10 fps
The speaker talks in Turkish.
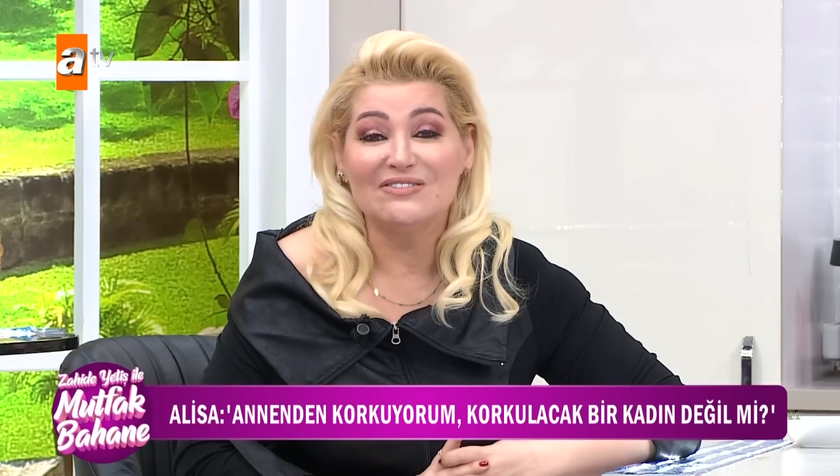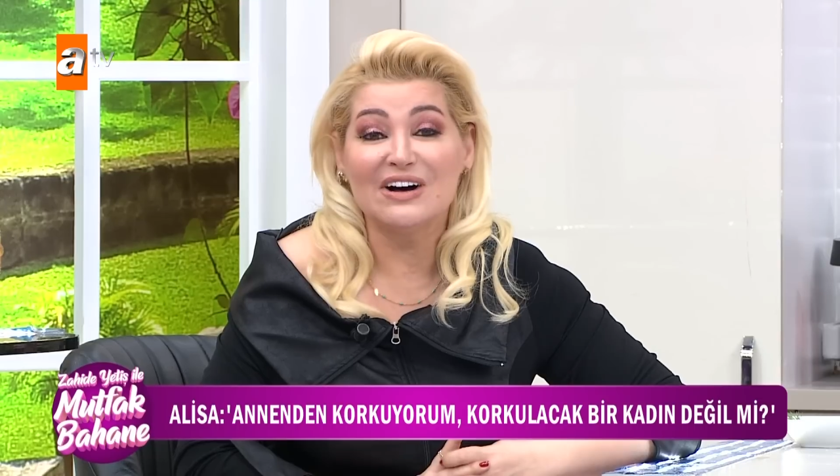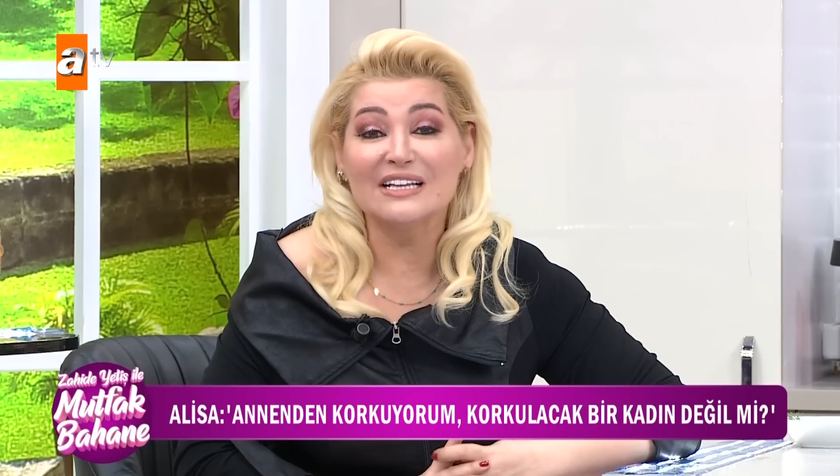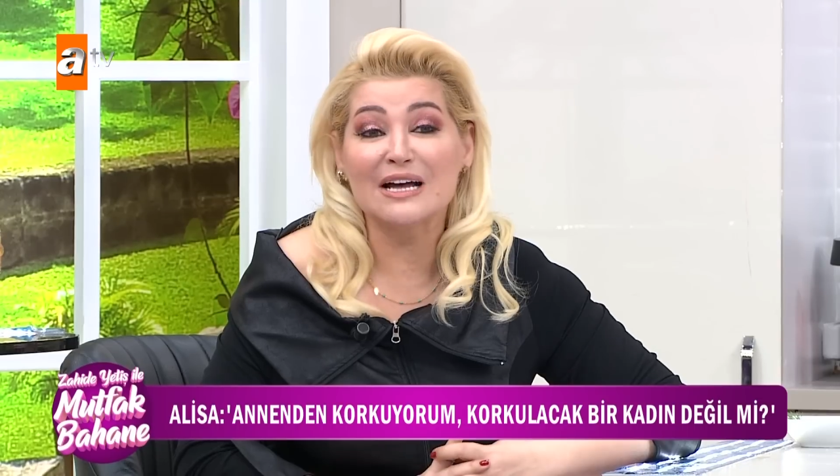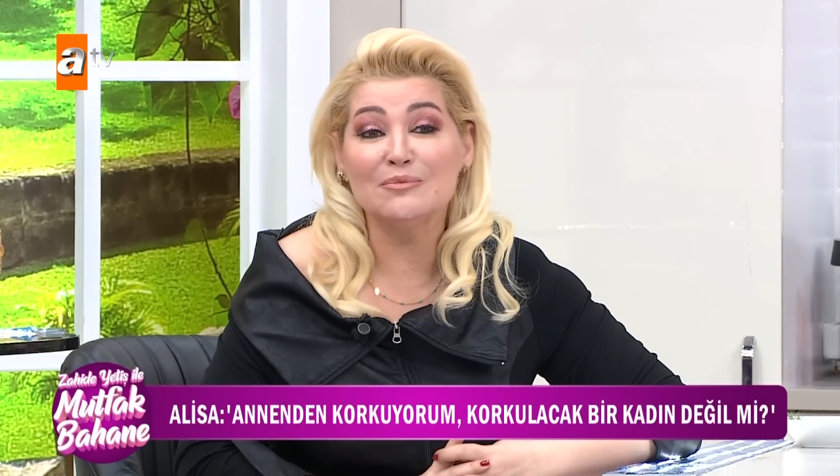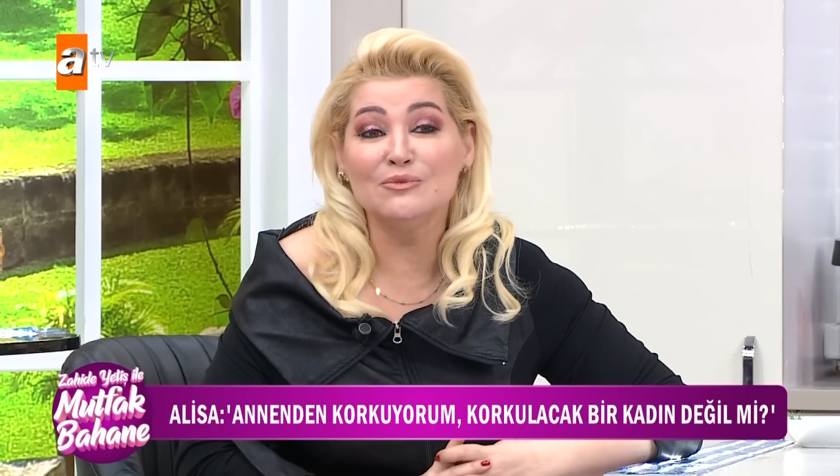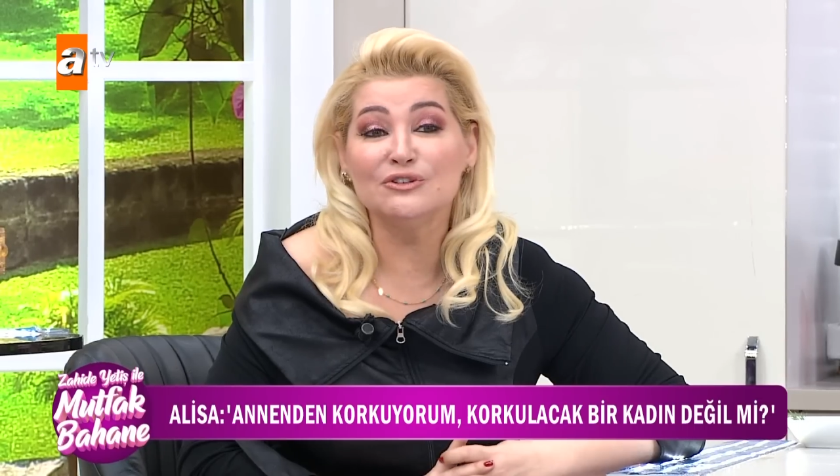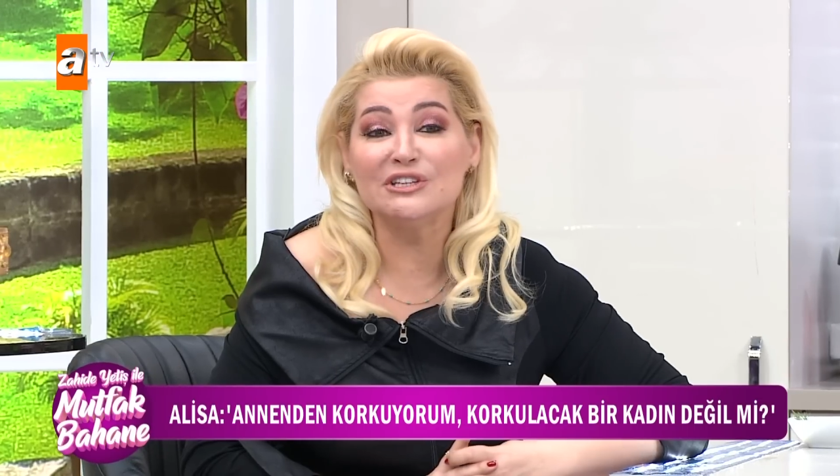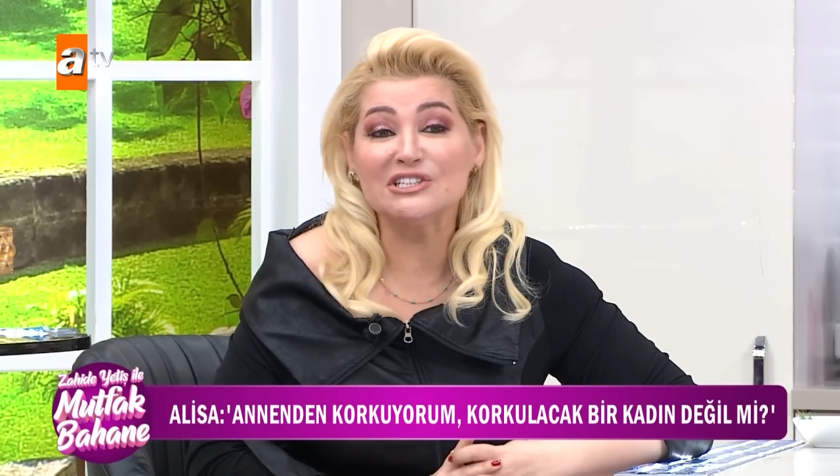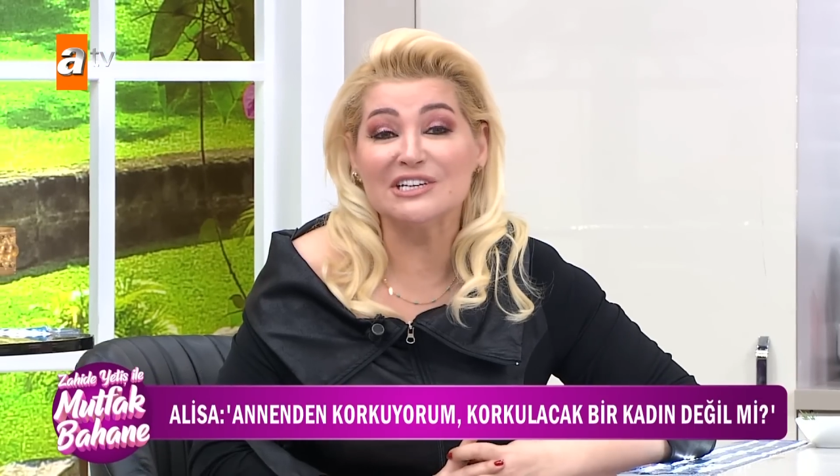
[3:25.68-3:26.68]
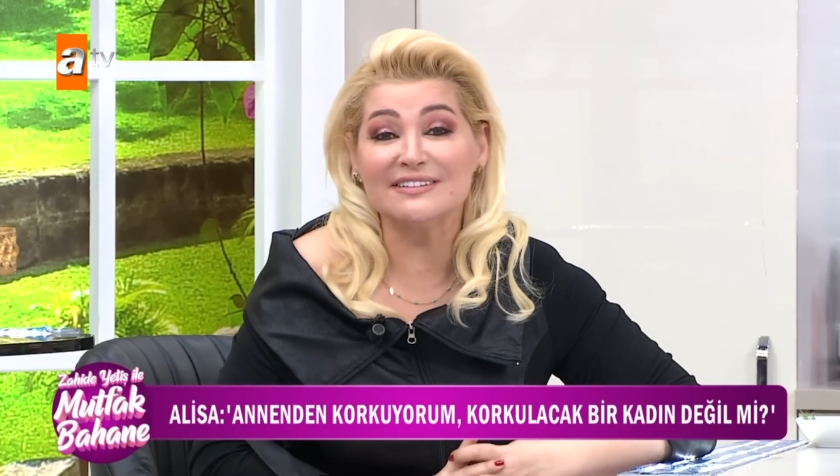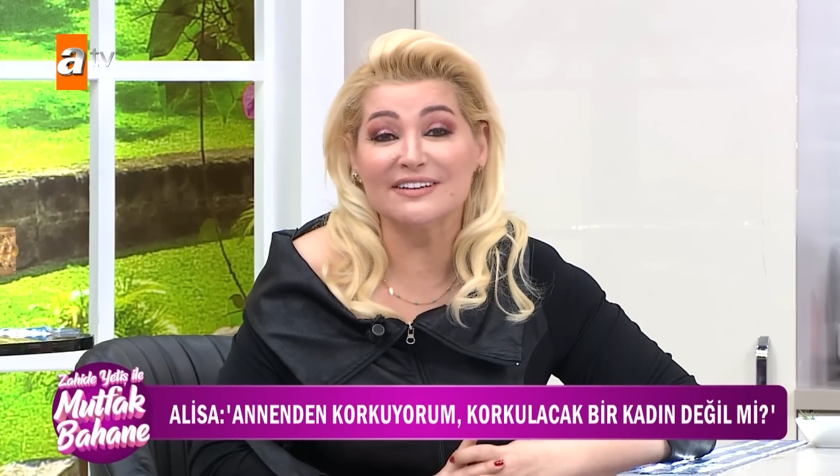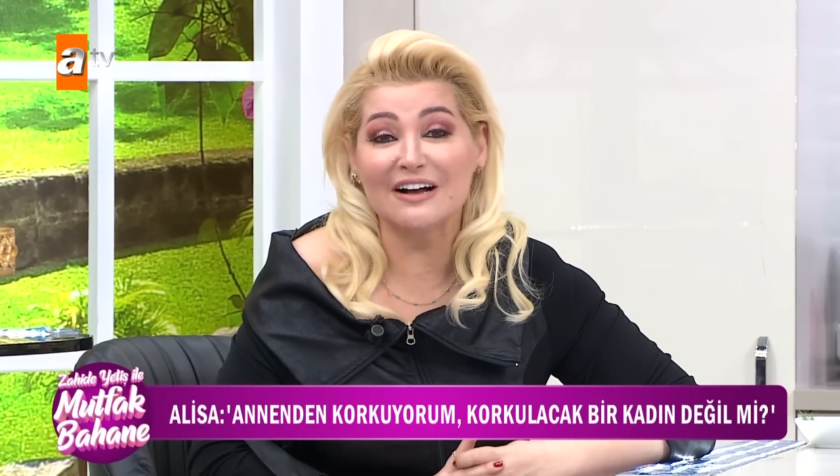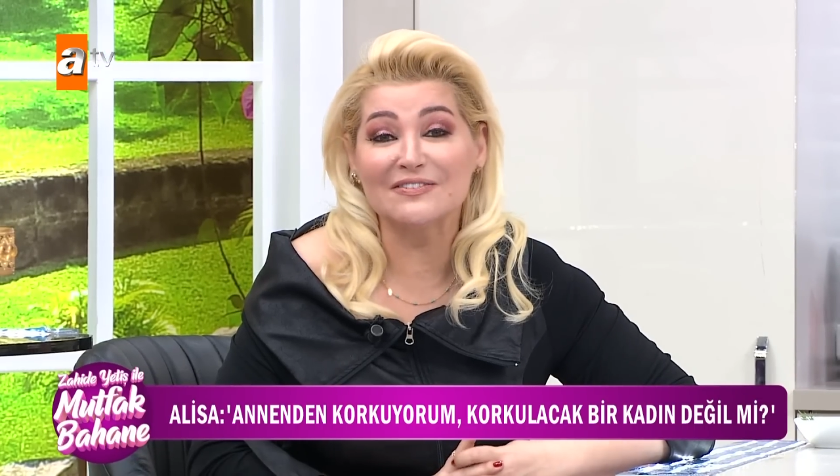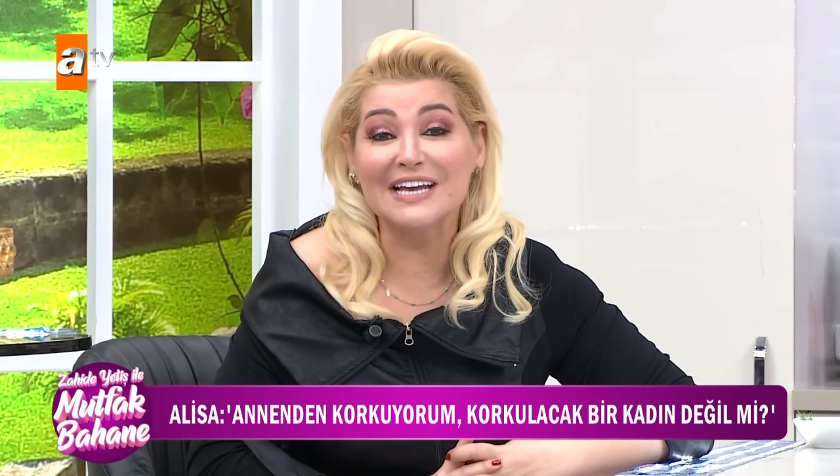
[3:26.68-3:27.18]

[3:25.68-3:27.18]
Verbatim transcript: Valla müthiş itiraf.